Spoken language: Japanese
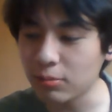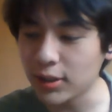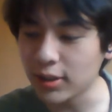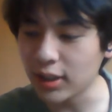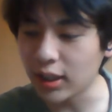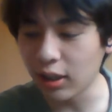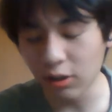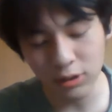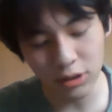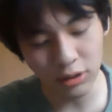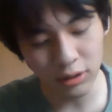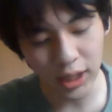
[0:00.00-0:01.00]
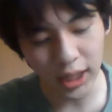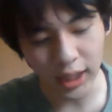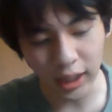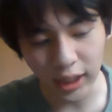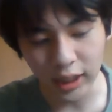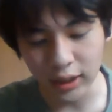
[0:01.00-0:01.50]
物理が40ぐらい
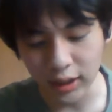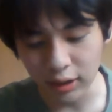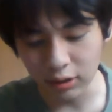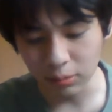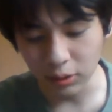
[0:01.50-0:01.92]
かなっていう、